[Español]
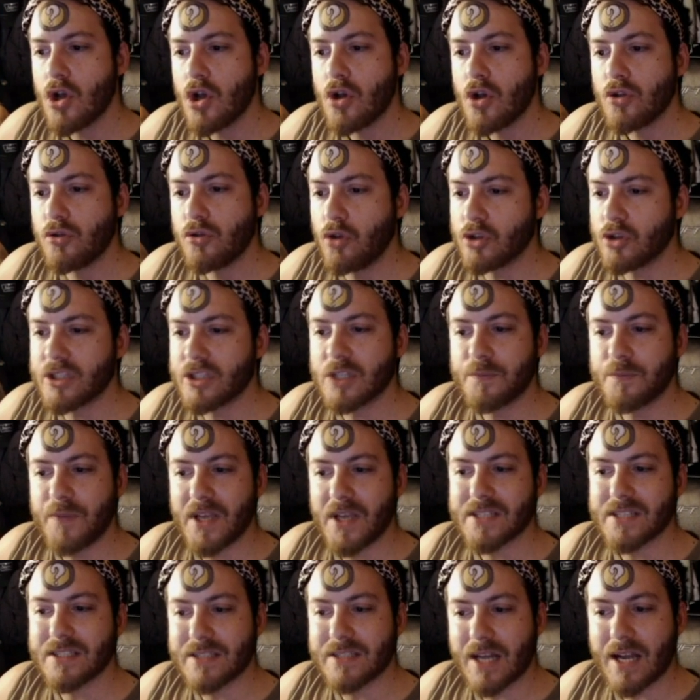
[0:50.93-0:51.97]
Dos
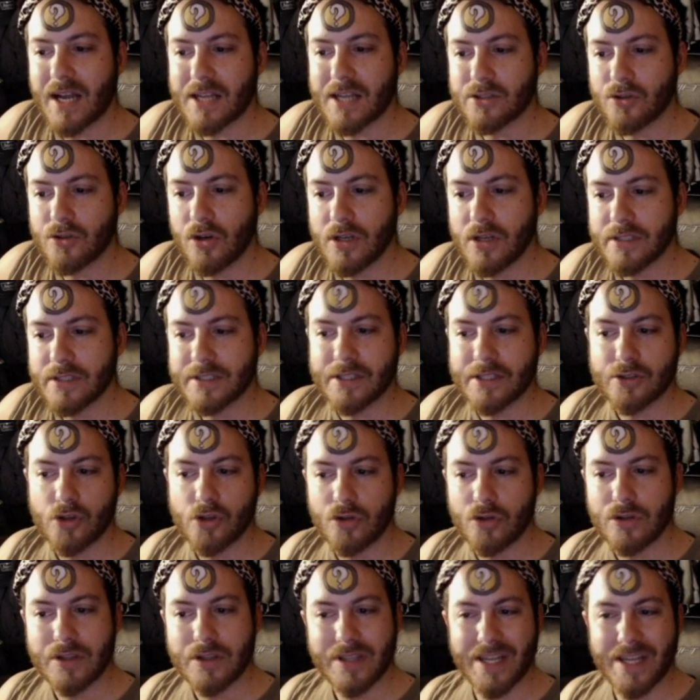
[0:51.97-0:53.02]
espías atracasoles, que
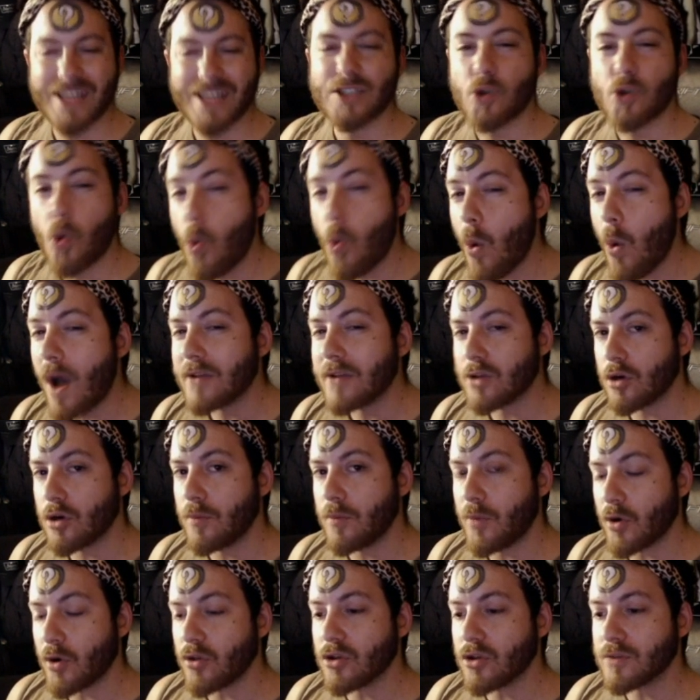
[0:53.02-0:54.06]
son 3-4
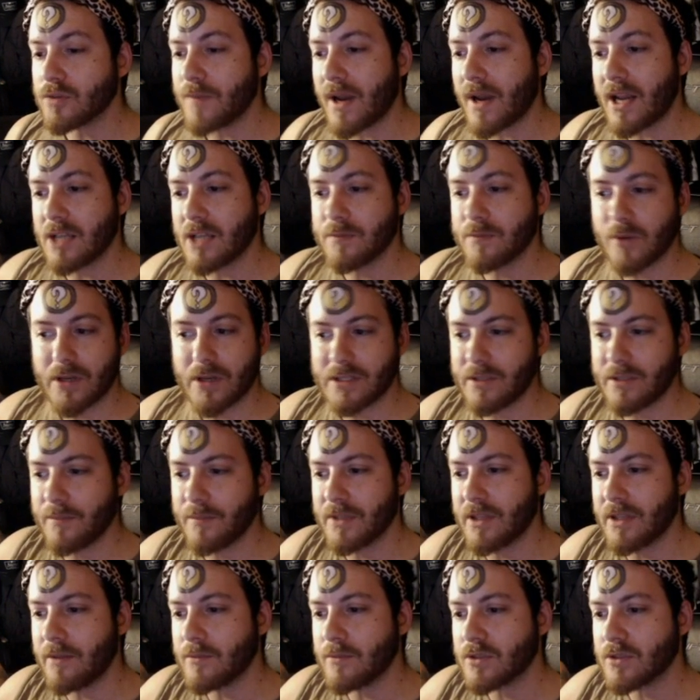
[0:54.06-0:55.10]
por 2 manás, porque siempre
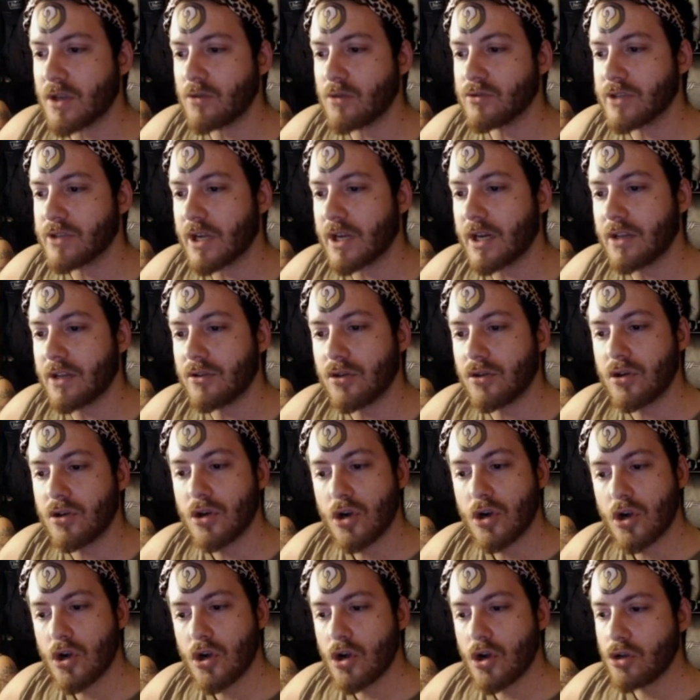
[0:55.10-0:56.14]
tenemos algún secreto.
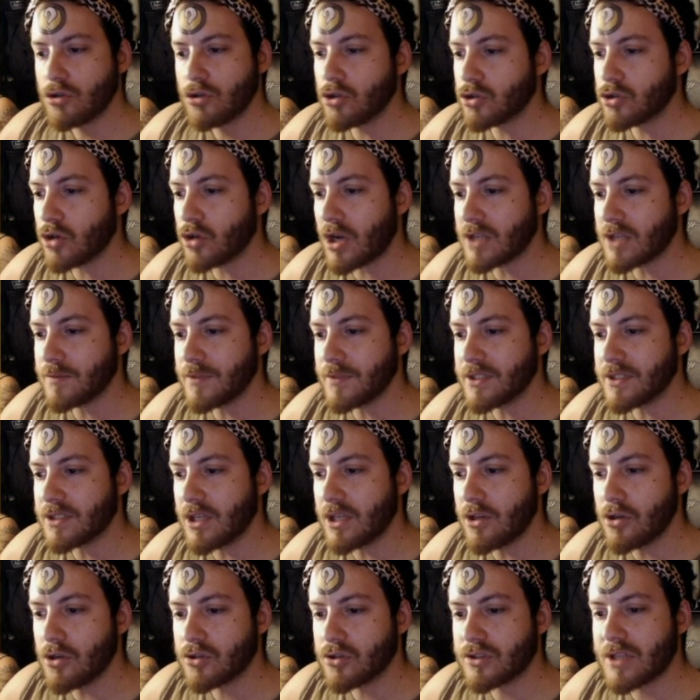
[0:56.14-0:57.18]
Dos hojas
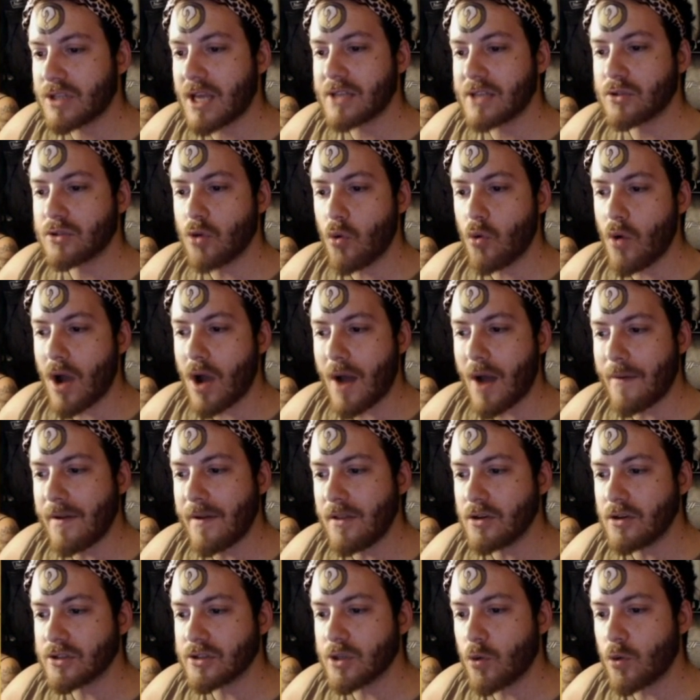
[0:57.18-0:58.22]
misteriosas, un jabalí
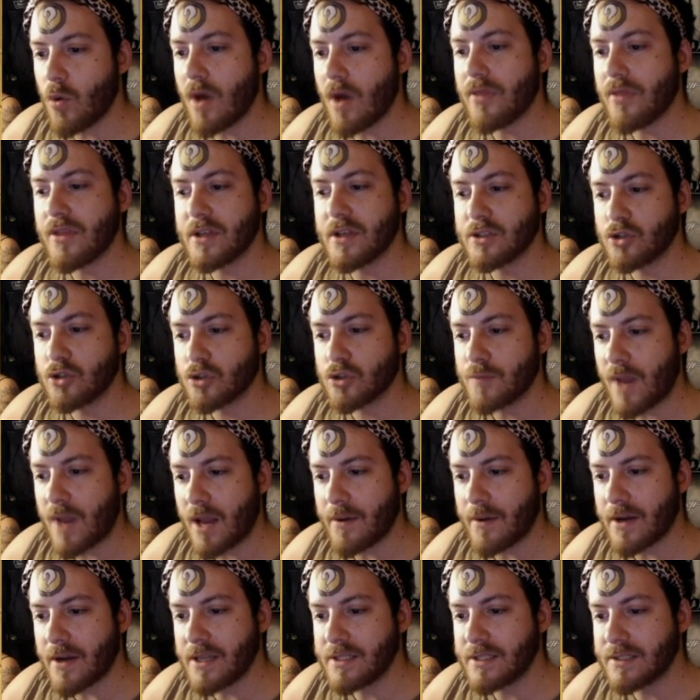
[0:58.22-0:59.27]
de los secuaces, dos
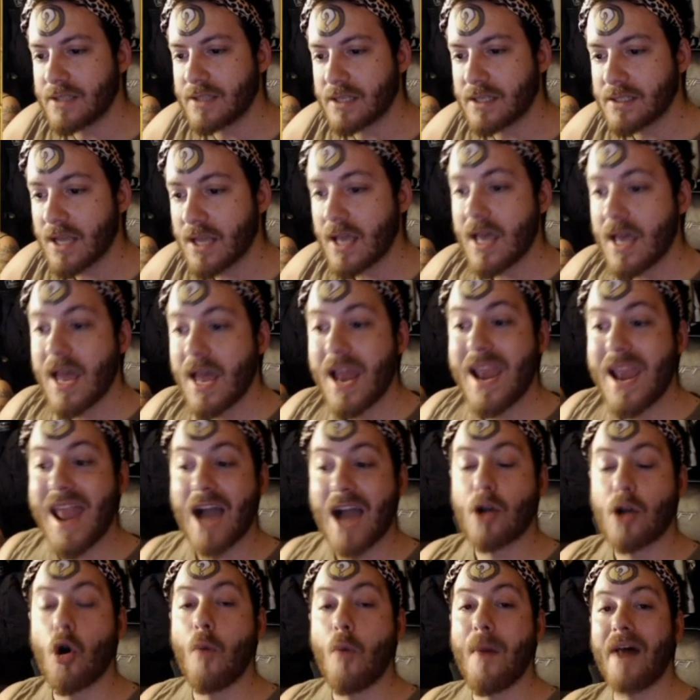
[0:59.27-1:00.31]
malabaristas. La
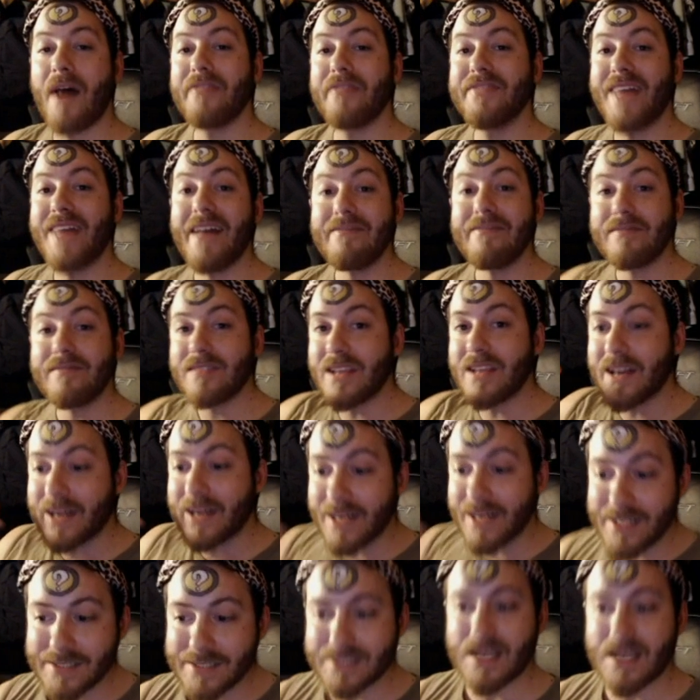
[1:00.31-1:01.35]
comandante
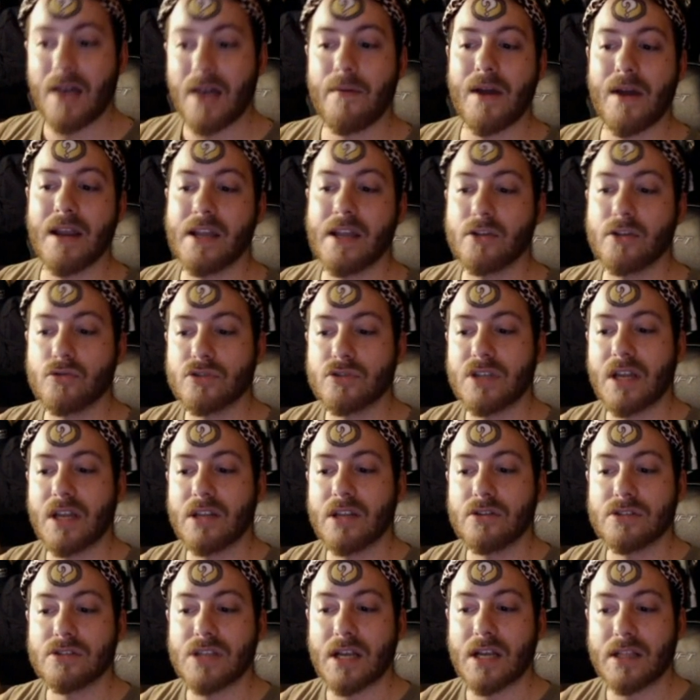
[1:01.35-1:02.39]
risa, ¿vale? Que tus
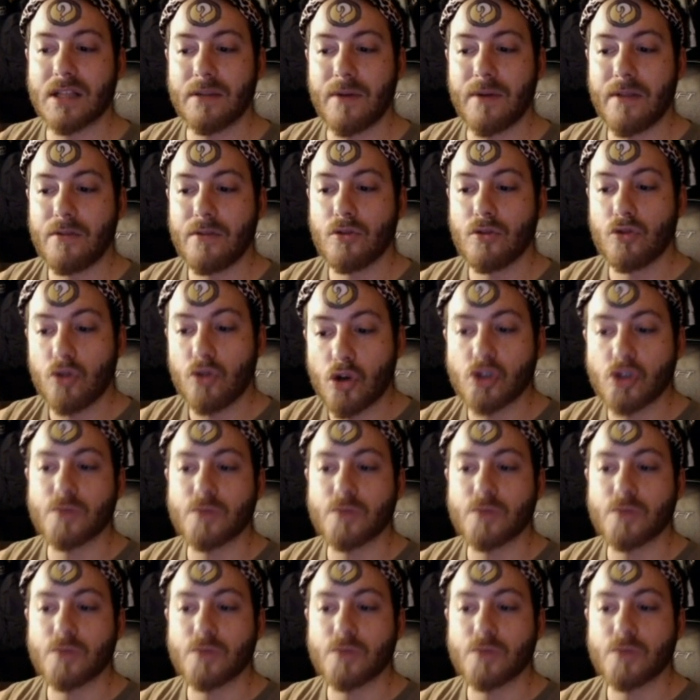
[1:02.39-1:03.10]
secretos se activan dos